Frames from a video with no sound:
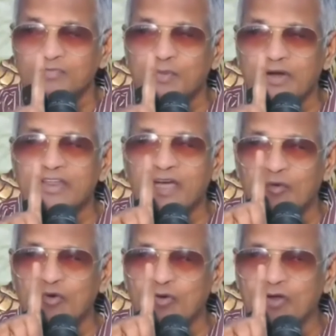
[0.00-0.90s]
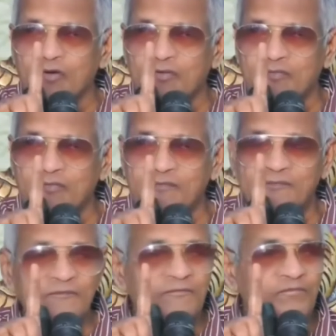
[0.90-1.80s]
ఆత్మ అంటే ఏమనుకున్నాం
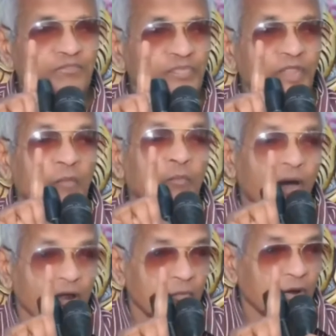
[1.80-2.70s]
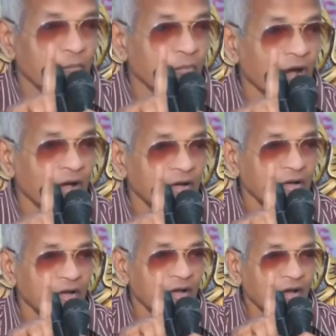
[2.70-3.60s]
పరబ్రహ్మ
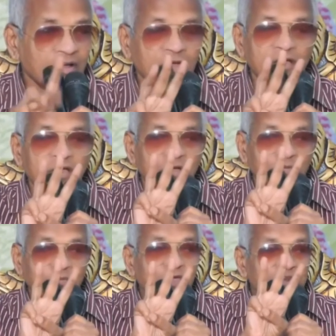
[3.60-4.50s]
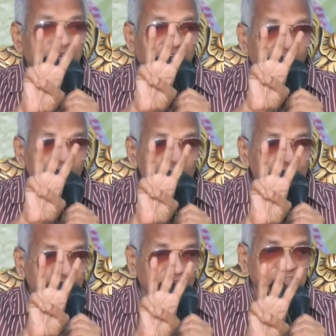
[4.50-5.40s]
మీరు
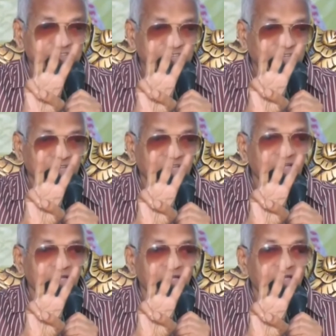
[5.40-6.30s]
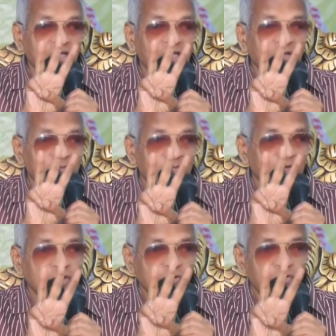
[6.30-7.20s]
కళ్ళు తెరిస్తే
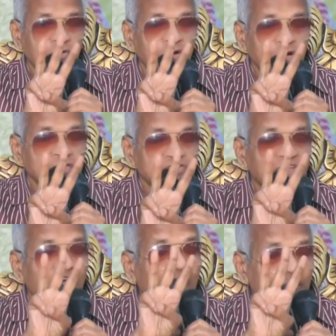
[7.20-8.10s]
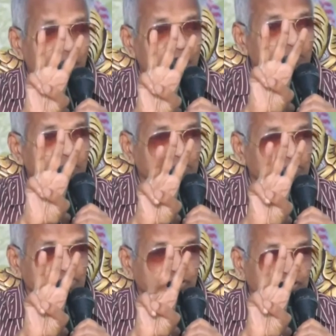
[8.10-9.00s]
మీరు దేహం మీద మీ
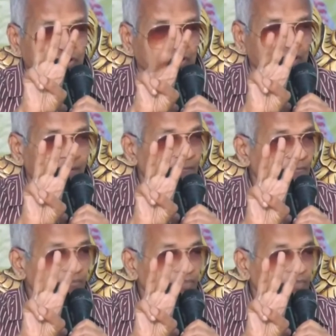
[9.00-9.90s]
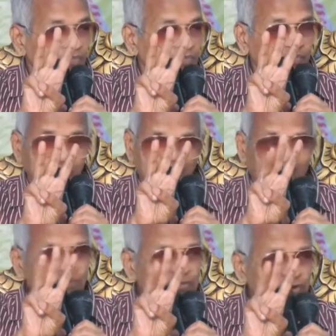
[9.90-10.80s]
దృష్టి ఉంటుంది
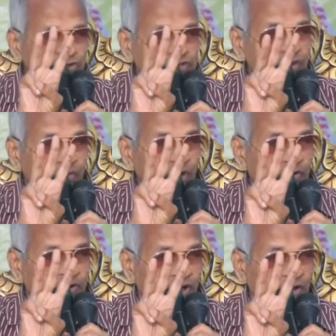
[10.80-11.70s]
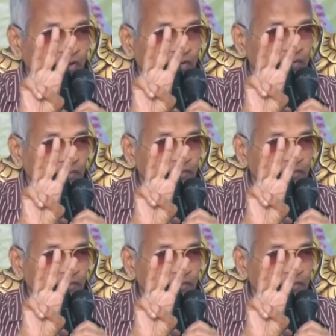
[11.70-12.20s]
దేహంతో చేసే పనులు ఉంటారు